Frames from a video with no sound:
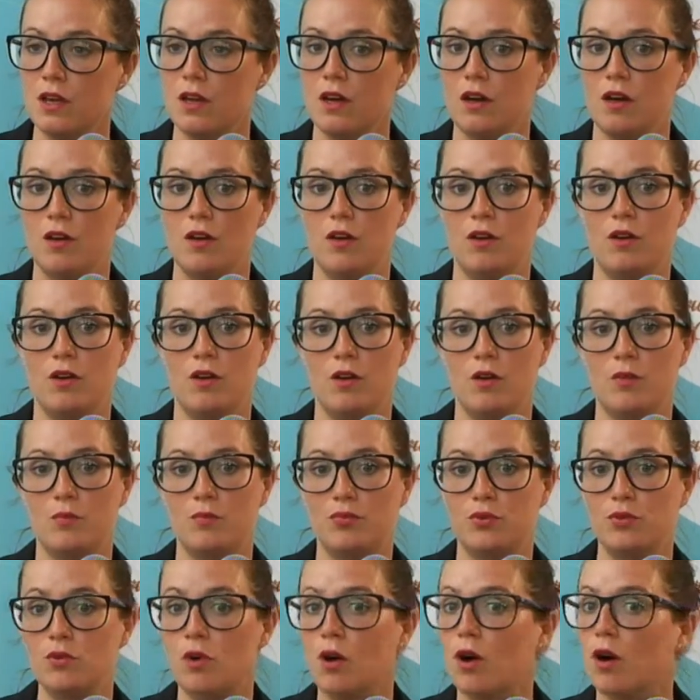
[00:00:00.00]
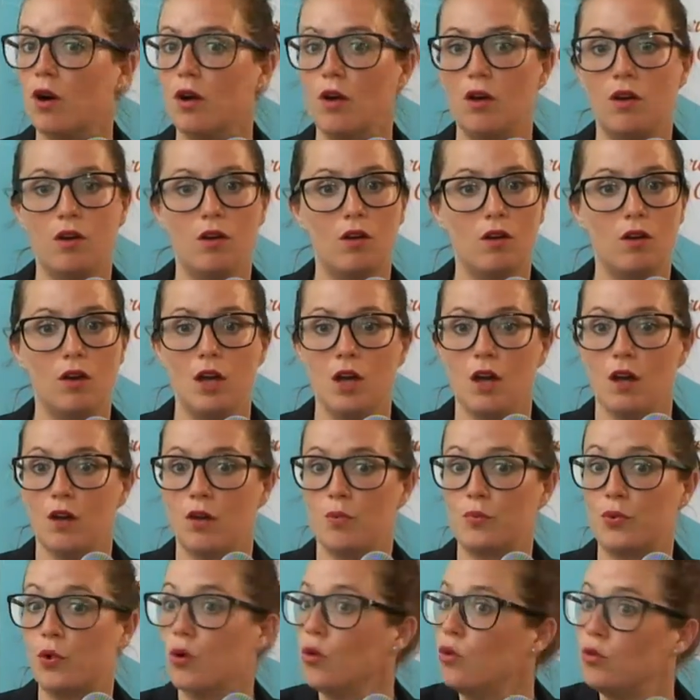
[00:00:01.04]
euh, pour euh,
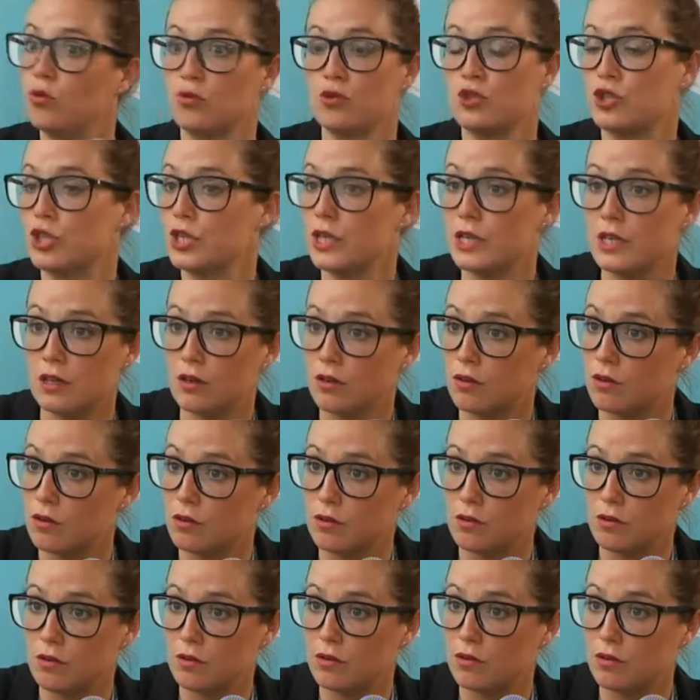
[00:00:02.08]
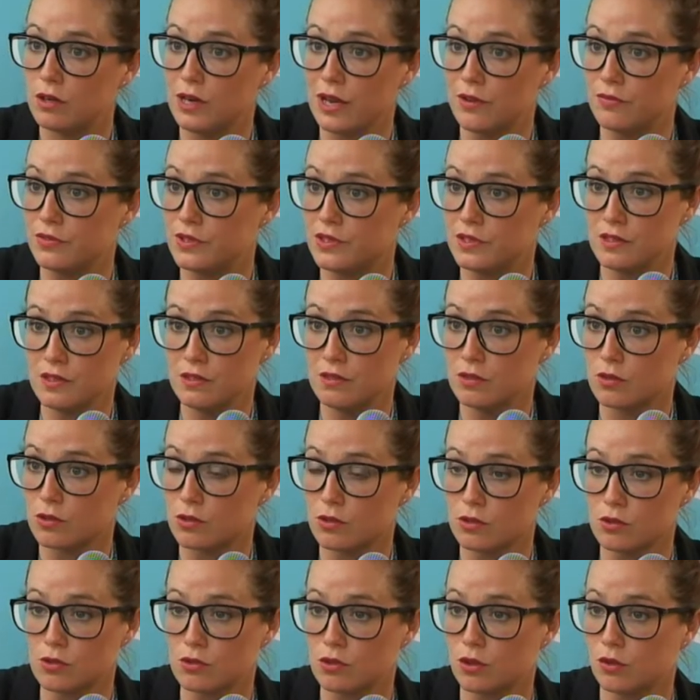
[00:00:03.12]
prolonger euh, la visite
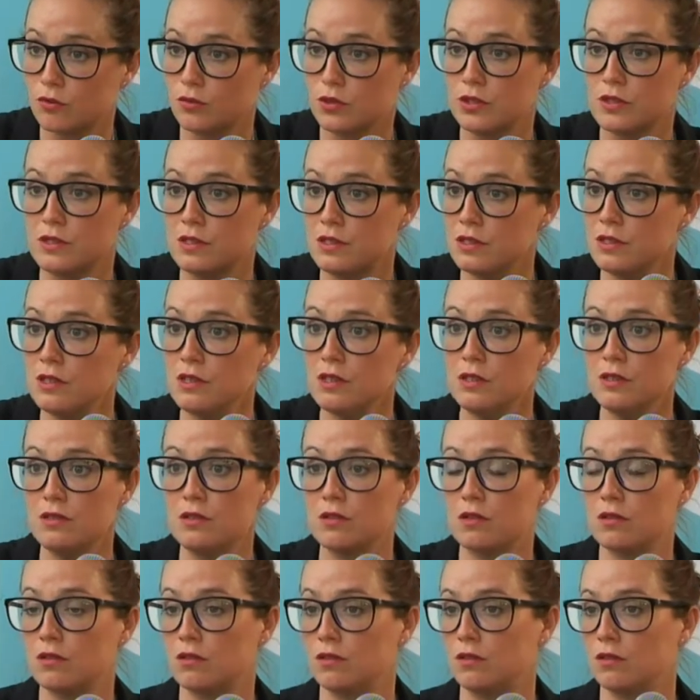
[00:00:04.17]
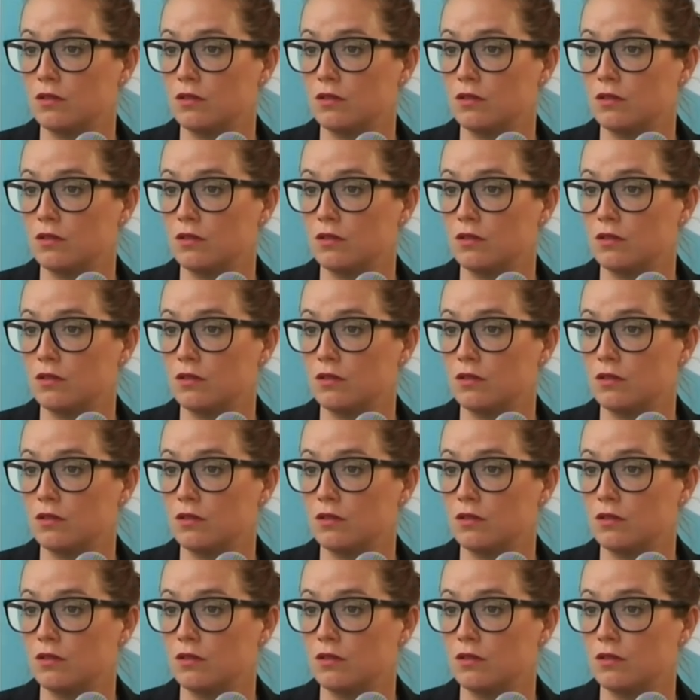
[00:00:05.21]
sur votre site L'idée